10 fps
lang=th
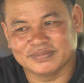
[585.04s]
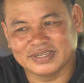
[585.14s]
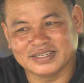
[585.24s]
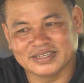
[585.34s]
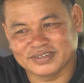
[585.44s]

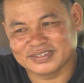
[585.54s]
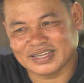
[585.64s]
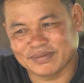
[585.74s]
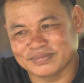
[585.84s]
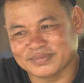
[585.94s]
ปีนี้เรา
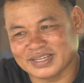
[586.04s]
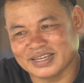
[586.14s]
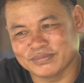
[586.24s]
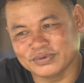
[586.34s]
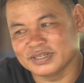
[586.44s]
ทำไส้
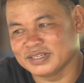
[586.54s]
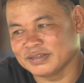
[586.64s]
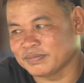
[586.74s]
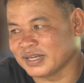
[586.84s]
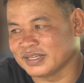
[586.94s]
ปุ้ย
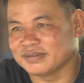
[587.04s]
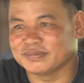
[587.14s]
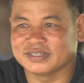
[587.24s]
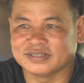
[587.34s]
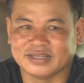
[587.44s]
นี้ไปเนี่ย
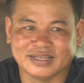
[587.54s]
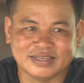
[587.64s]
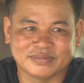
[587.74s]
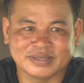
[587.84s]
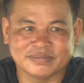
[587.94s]
มันดี
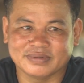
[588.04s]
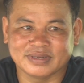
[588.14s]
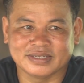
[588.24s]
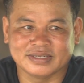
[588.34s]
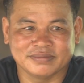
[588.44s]
ไหม
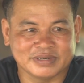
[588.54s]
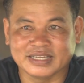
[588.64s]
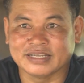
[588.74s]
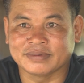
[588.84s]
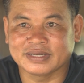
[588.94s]
อันนี้มัน
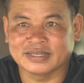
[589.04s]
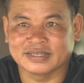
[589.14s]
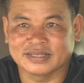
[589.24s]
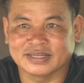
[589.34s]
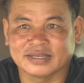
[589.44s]
ดีไหมอะไรอ
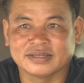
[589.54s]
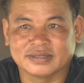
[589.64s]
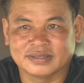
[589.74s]
ย่างนี้นะ